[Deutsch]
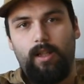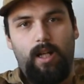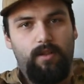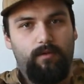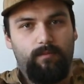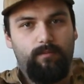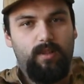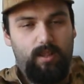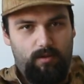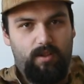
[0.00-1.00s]
Also,
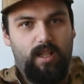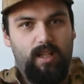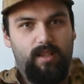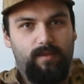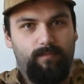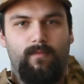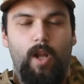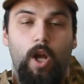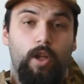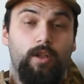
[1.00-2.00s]
los geht's.
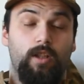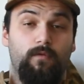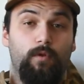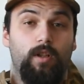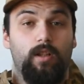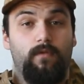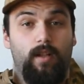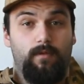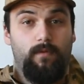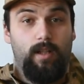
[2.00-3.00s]
Nicht wundern, ich
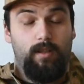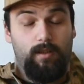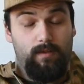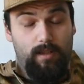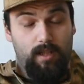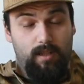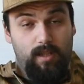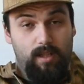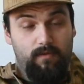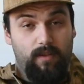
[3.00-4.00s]
werde währenddessen
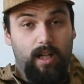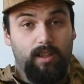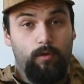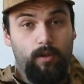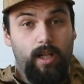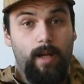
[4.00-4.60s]
hier die Fragen natürlich